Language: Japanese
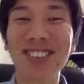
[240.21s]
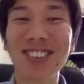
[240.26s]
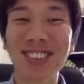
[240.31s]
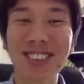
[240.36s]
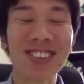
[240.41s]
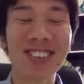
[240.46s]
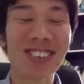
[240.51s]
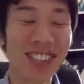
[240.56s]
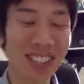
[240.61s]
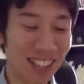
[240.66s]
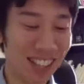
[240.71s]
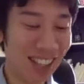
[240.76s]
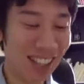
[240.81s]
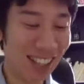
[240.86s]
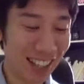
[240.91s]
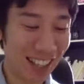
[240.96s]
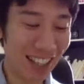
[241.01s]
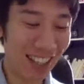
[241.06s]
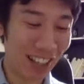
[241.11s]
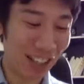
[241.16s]
ことが、はい、
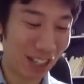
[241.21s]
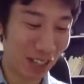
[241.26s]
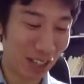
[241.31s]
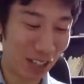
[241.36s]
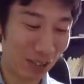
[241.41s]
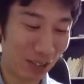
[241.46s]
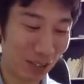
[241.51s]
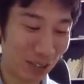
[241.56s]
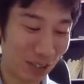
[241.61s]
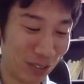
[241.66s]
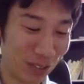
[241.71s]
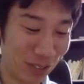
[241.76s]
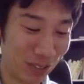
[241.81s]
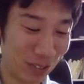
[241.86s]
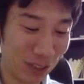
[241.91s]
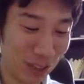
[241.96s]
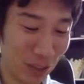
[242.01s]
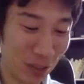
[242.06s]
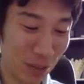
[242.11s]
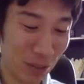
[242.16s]
あの、
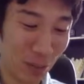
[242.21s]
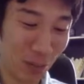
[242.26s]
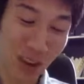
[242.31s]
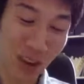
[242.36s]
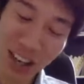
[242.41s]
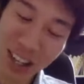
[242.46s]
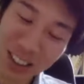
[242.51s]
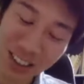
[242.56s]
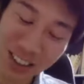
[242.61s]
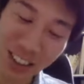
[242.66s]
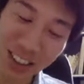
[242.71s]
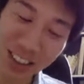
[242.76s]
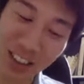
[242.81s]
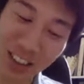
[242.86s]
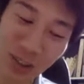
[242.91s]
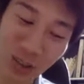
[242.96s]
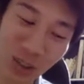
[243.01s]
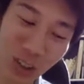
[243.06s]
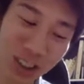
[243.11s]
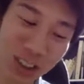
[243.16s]
分かったっ
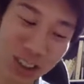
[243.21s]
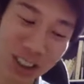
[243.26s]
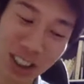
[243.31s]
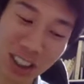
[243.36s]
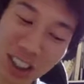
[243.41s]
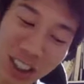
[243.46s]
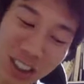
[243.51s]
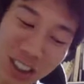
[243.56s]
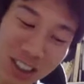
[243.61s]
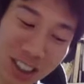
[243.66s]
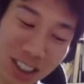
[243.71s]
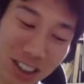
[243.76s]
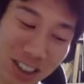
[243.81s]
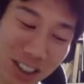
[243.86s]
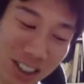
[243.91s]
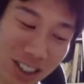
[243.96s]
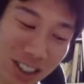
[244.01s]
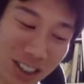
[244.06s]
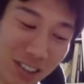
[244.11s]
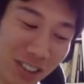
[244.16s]
ていうと僕は知らなかったわけ
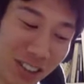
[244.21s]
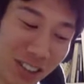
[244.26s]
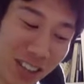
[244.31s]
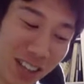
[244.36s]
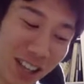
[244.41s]
じゃないんだけど、